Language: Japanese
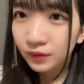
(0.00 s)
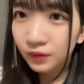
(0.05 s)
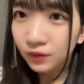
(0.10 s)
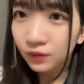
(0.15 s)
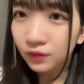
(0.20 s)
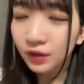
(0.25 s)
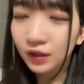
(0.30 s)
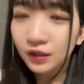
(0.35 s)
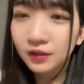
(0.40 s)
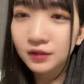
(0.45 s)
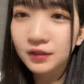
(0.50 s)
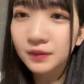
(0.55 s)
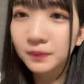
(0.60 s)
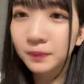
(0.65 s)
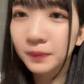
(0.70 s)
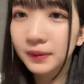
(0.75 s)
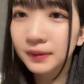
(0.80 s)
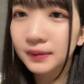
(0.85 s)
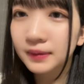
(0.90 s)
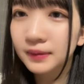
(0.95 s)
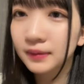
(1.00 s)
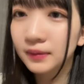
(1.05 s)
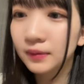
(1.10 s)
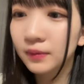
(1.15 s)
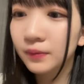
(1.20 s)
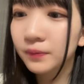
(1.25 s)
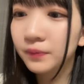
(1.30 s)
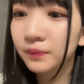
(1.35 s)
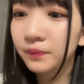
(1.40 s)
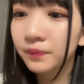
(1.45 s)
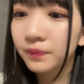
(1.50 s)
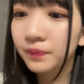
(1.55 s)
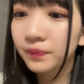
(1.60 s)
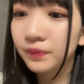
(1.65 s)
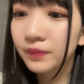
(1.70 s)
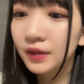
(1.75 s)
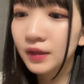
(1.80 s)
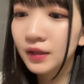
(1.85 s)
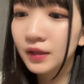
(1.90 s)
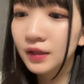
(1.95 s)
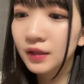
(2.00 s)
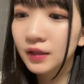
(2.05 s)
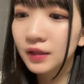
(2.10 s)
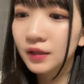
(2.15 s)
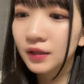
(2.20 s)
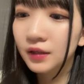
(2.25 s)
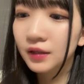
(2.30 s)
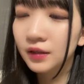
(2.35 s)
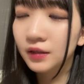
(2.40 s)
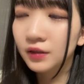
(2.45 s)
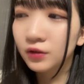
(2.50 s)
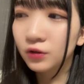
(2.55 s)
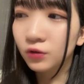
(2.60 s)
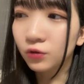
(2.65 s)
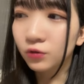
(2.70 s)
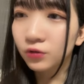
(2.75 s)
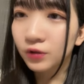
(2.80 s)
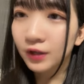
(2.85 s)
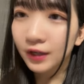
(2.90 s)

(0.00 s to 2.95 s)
告白心拍数の読